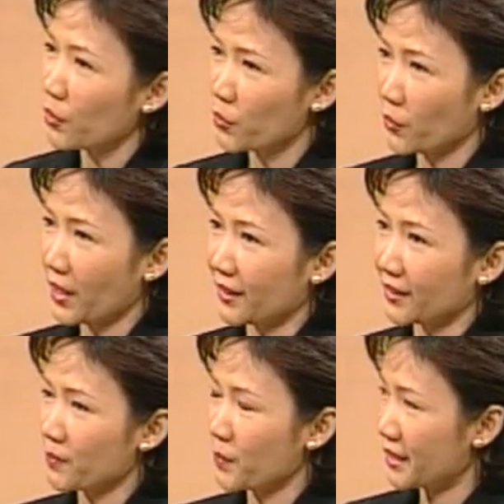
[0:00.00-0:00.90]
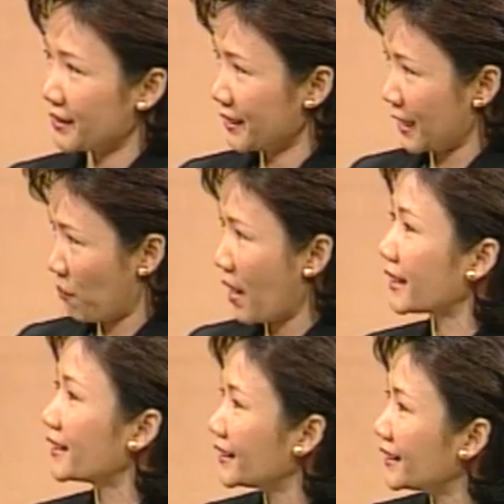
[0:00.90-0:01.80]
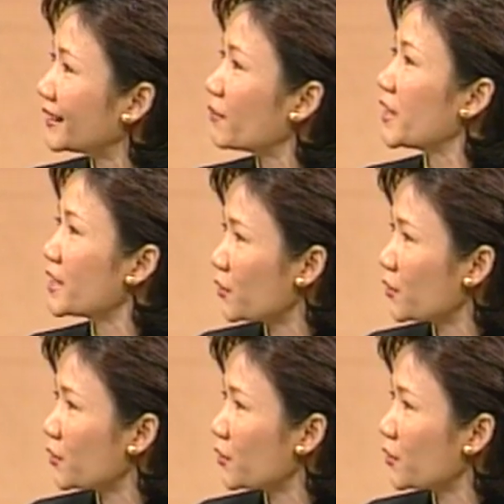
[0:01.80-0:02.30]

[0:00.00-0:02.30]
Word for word: พอช่วงหลังมีชื่อเสียงมากขึ้น เป็นที